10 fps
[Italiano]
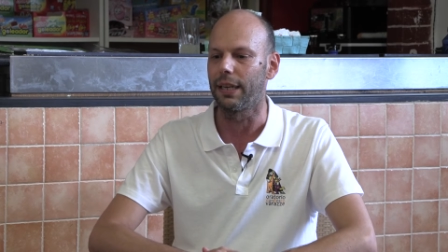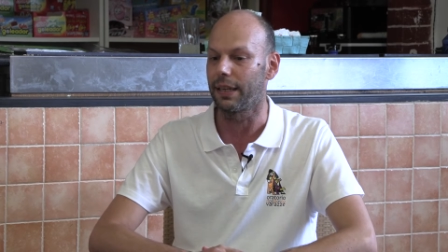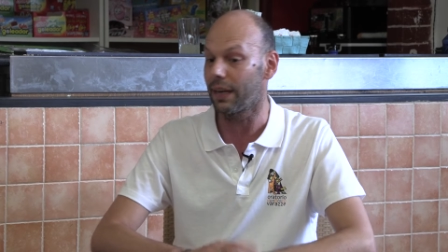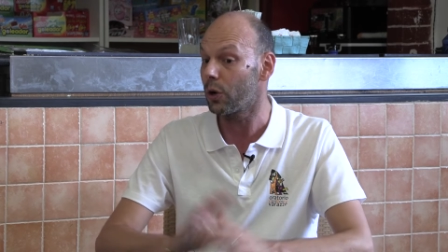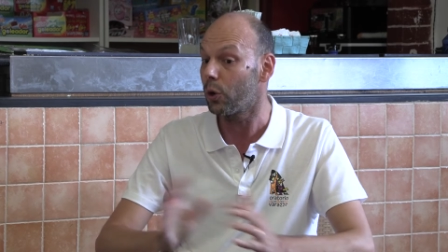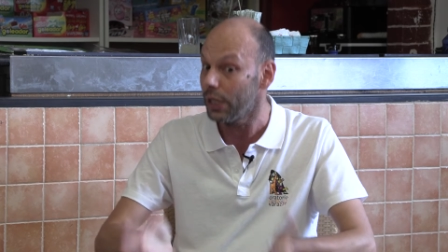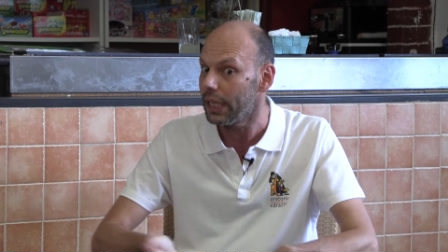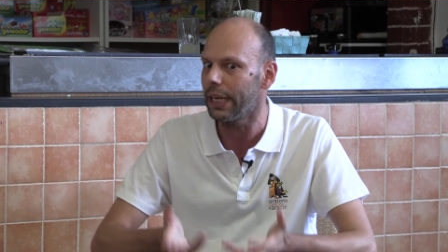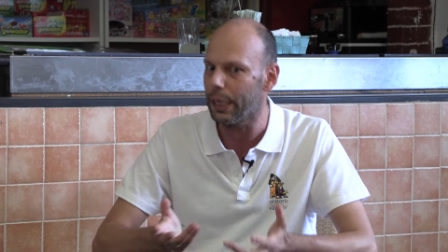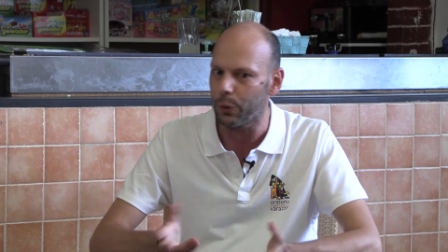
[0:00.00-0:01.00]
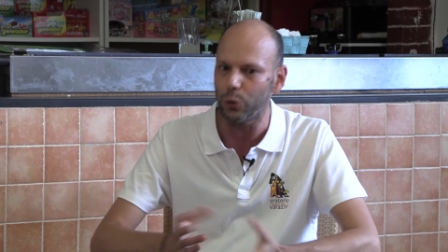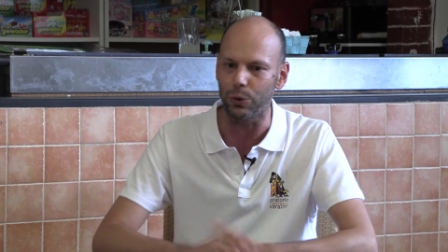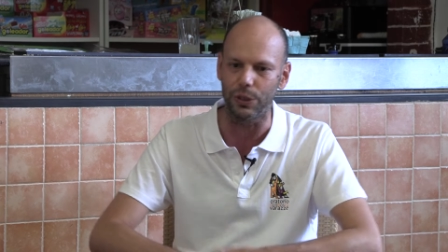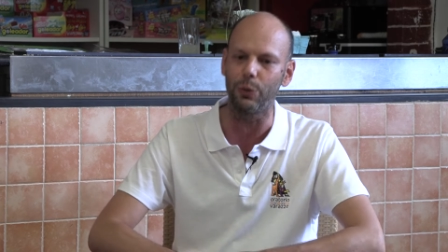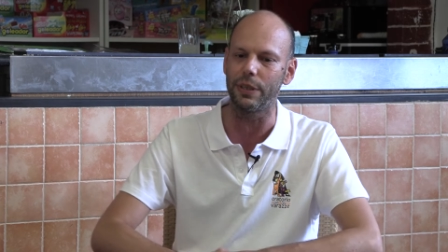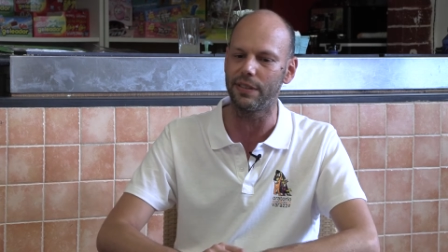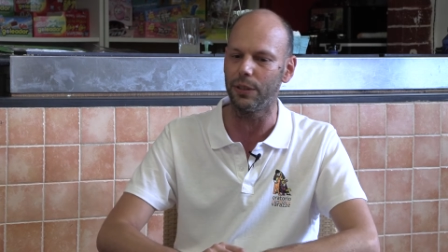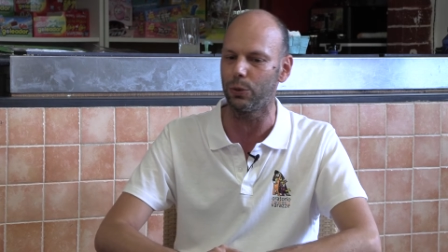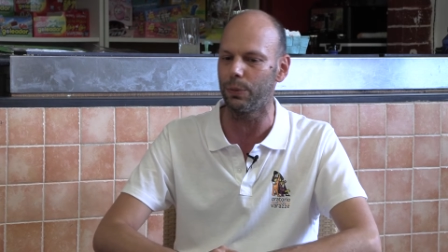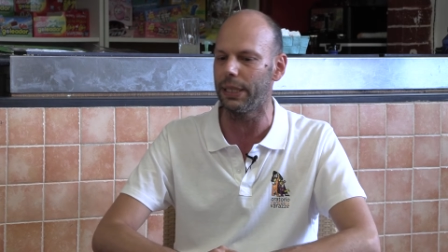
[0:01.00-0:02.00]
raccoglieremo tutti
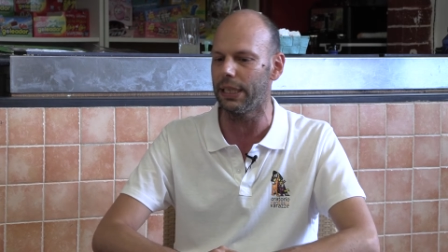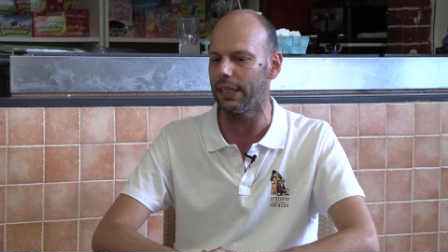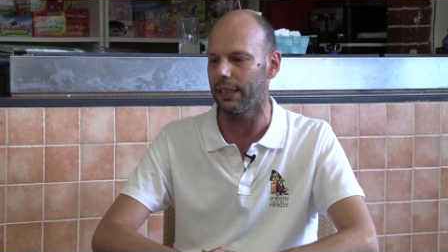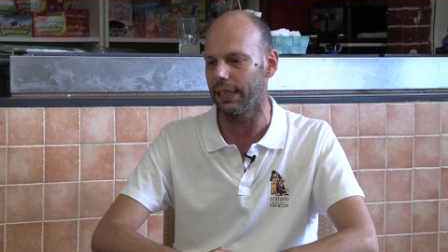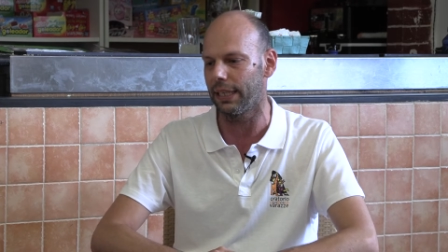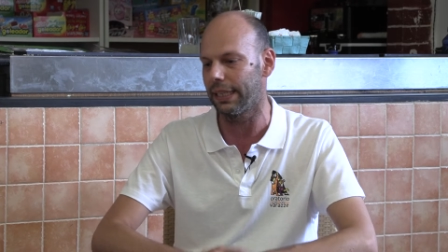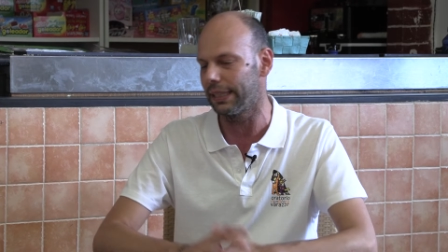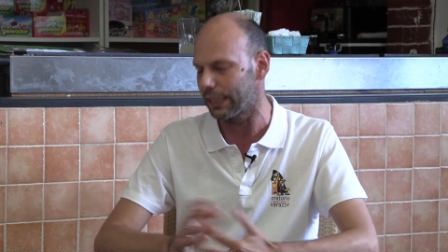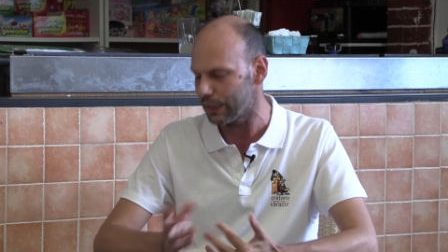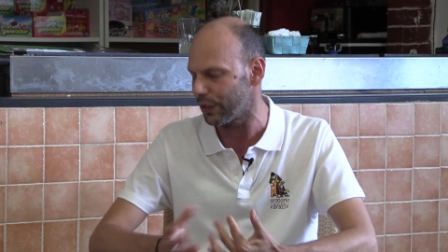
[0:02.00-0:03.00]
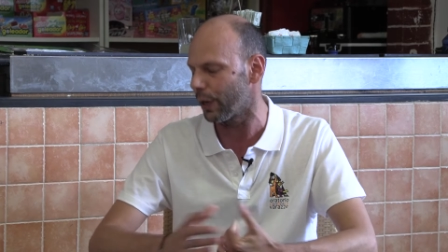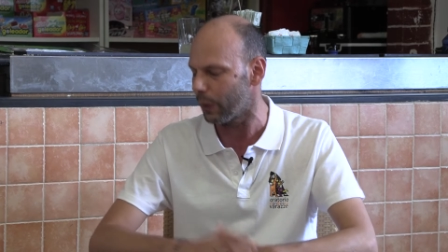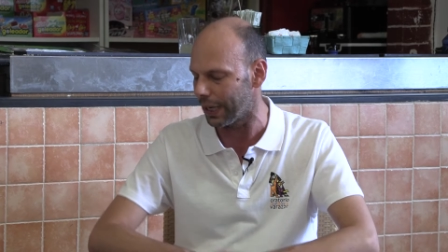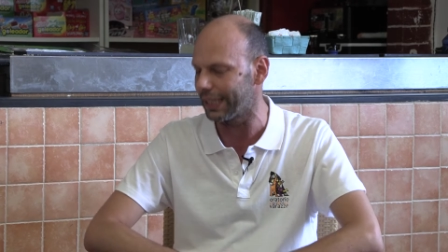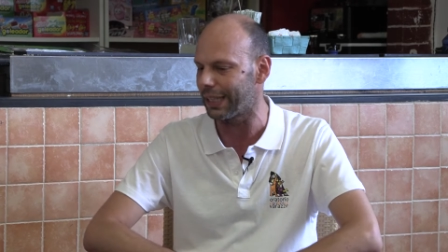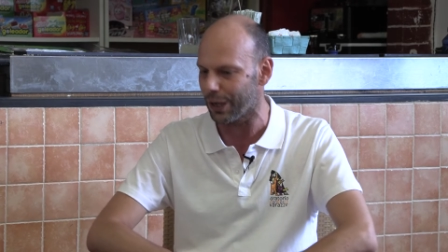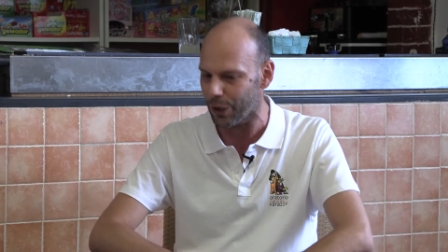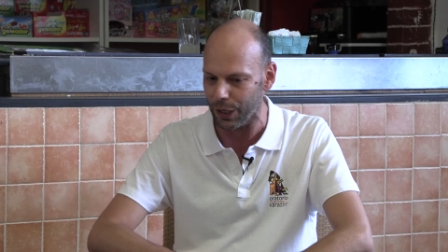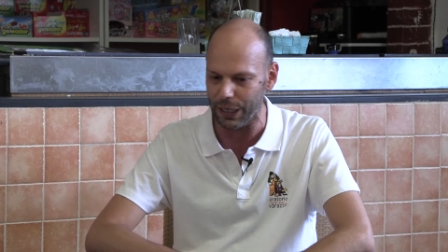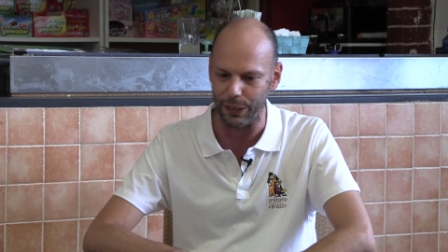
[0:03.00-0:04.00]
questi numeri, eh, l'intenzione è quella di
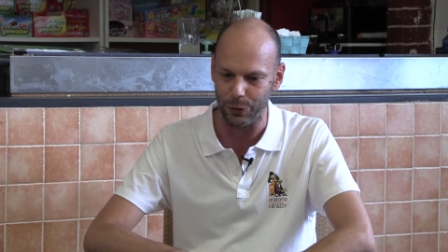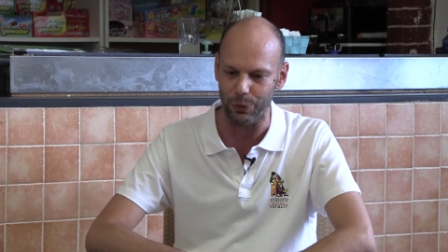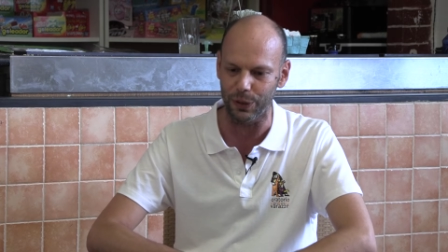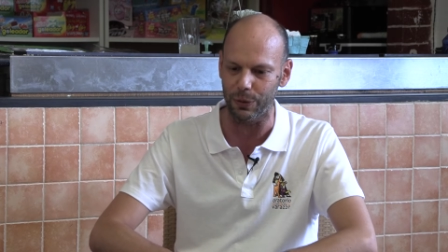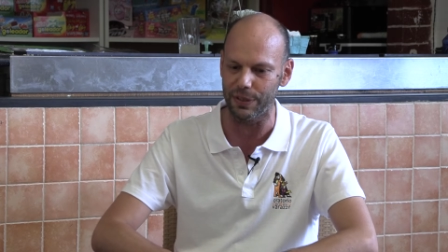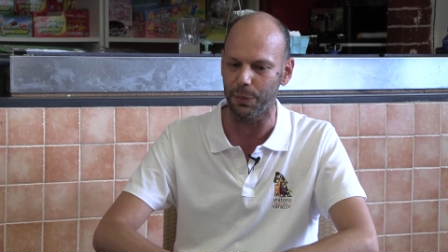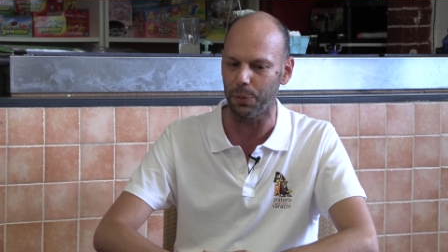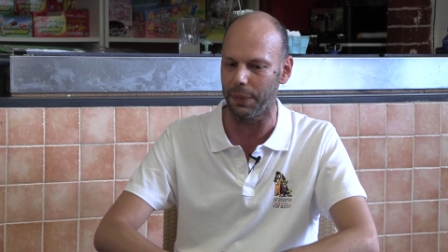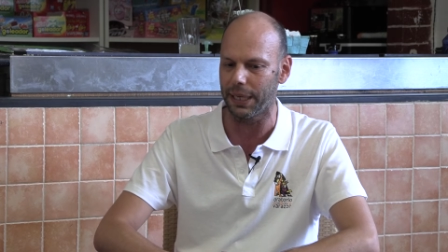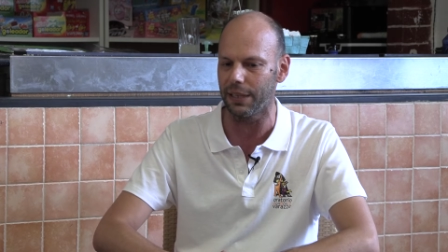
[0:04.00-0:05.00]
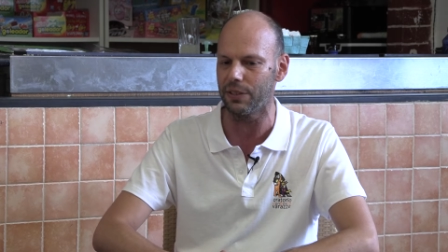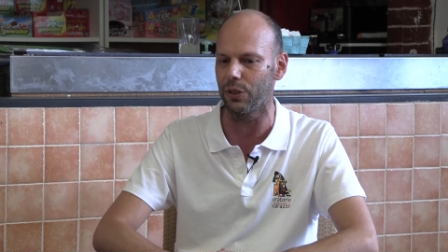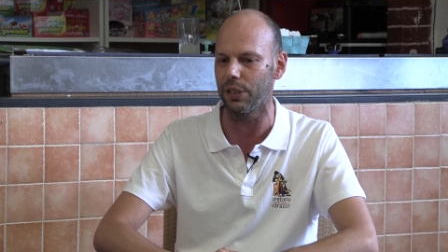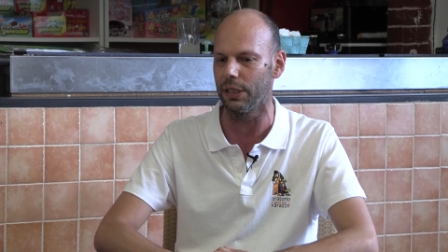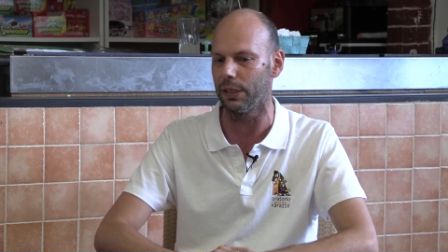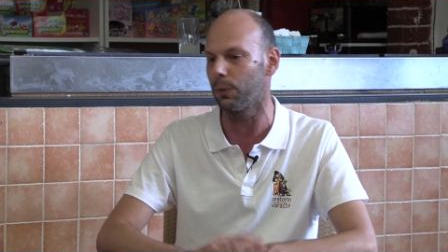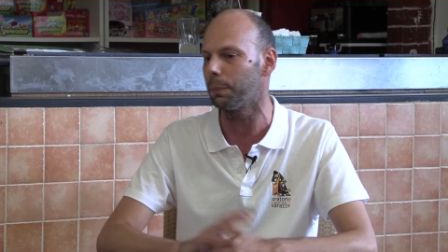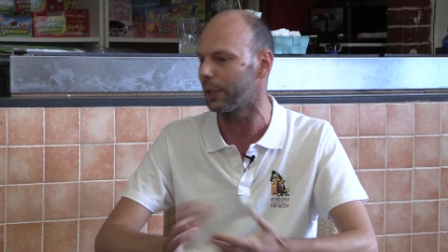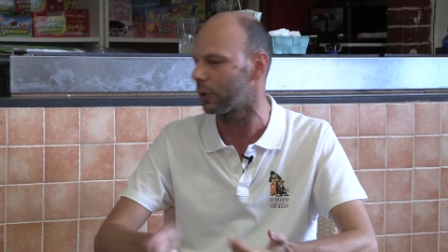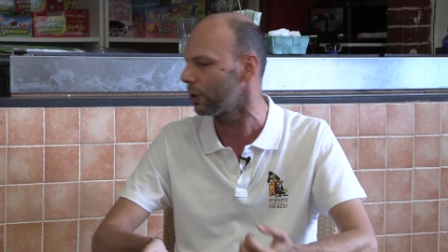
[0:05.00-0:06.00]
raccogliere tutte queste pubblicazioni in
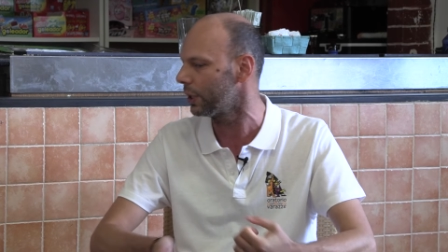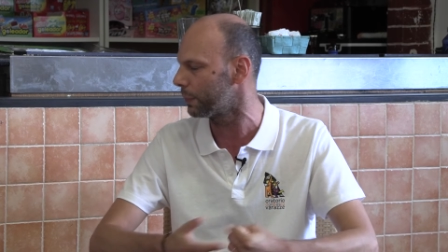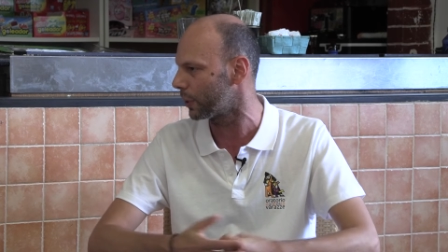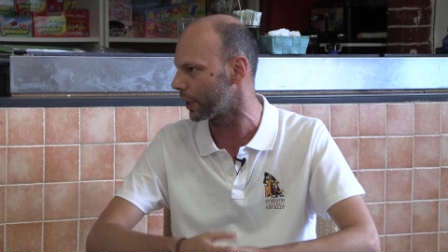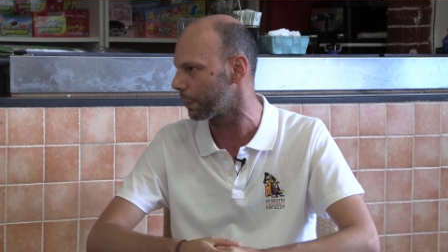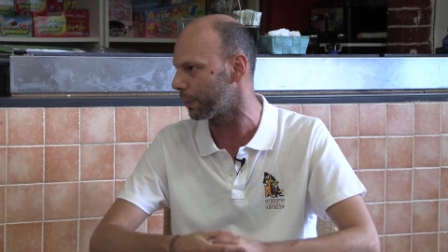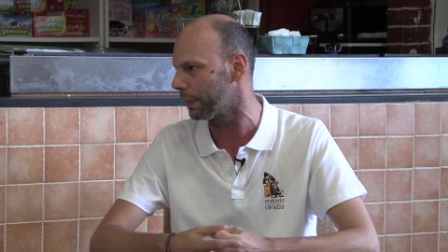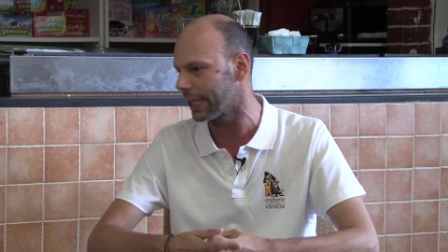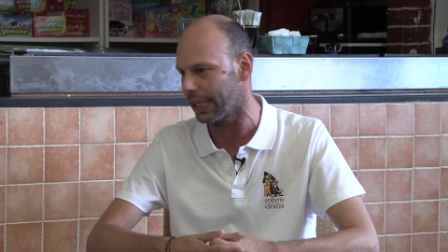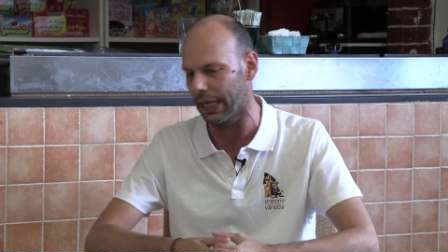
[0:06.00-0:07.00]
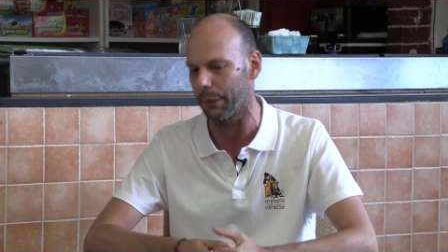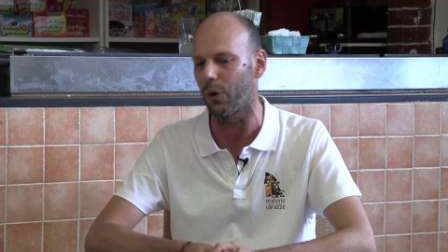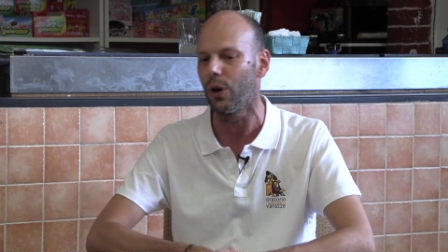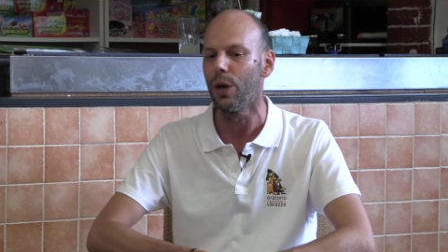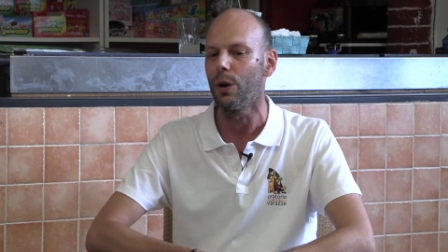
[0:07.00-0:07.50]
un piccolo libro che pubblicheremo